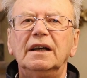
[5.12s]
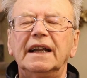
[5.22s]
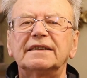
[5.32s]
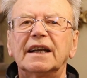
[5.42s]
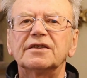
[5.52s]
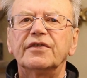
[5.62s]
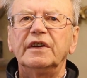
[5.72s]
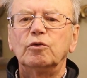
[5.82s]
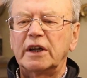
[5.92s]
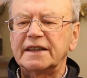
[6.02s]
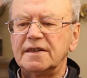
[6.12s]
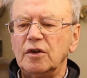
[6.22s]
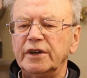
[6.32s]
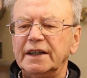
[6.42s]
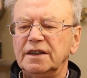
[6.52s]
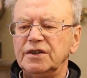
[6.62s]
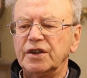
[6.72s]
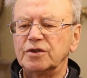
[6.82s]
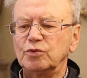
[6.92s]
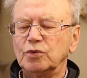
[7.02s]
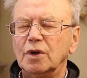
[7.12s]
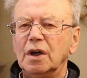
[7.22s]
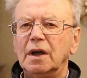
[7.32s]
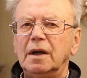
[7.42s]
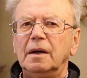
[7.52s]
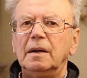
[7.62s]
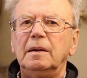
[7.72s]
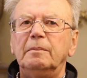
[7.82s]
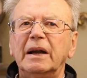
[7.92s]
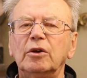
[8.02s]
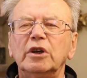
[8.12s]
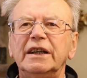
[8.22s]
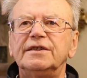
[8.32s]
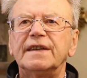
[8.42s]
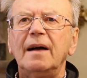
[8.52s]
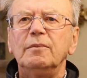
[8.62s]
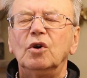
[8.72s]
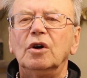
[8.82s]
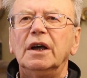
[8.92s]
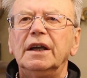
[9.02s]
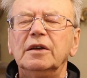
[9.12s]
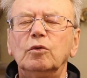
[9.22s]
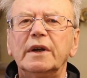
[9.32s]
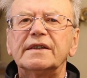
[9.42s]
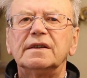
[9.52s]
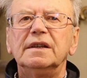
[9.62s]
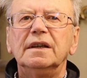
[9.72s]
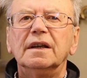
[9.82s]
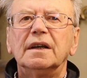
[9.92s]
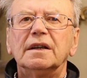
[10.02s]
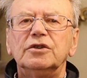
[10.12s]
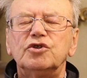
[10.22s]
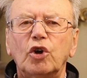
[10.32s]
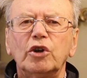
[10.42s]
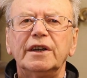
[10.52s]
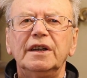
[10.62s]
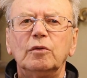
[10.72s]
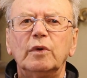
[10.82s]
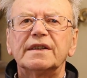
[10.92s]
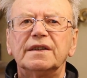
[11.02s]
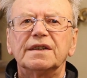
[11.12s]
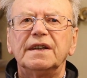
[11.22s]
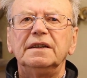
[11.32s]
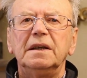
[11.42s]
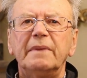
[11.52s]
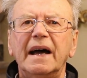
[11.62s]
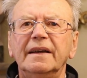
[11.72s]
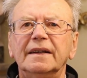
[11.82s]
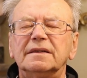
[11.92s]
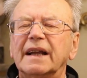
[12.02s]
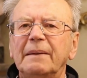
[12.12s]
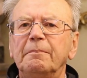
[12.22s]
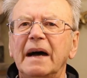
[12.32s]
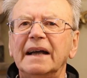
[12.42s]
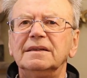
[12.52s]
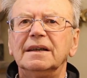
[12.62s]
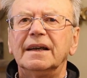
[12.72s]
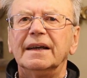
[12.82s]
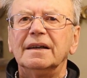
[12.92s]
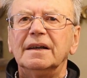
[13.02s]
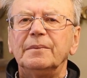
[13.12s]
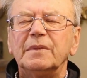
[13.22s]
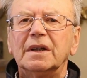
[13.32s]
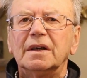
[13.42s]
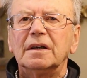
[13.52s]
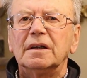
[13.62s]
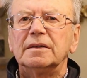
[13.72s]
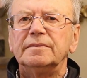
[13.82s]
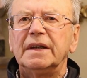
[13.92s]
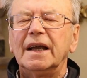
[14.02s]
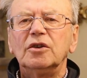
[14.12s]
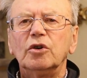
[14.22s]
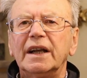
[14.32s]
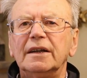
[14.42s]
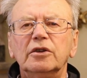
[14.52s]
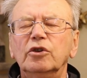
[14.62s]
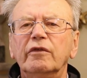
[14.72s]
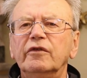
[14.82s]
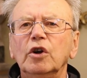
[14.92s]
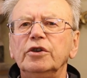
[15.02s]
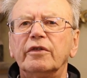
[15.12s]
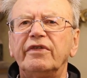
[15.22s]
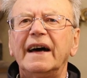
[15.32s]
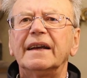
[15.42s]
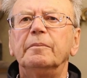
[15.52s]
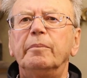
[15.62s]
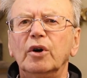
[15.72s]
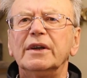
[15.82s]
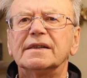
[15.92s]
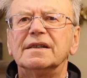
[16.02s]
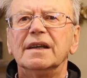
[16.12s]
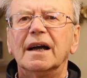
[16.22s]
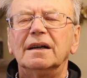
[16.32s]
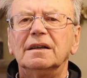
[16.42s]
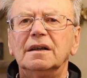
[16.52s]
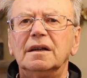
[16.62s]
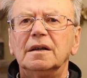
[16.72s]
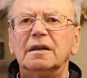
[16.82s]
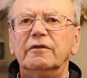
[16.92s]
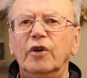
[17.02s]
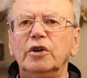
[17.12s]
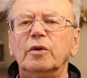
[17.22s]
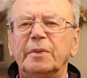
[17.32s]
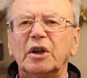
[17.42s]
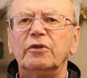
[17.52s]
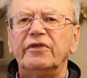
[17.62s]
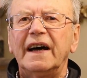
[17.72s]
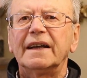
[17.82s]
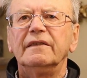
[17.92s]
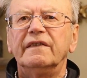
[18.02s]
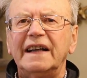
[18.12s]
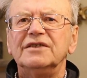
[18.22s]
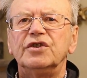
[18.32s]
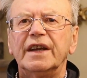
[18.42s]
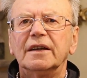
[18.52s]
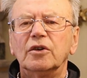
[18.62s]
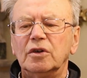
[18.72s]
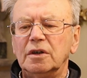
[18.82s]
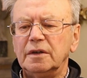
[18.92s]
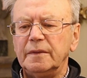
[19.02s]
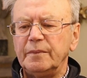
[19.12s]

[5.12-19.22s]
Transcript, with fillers: la trasfigurazione di Gesù, ma lo leggiamo in questi giorni, in queste settimane drammatiche e allora non voglio fare poesia, voglio però fare Vangelo.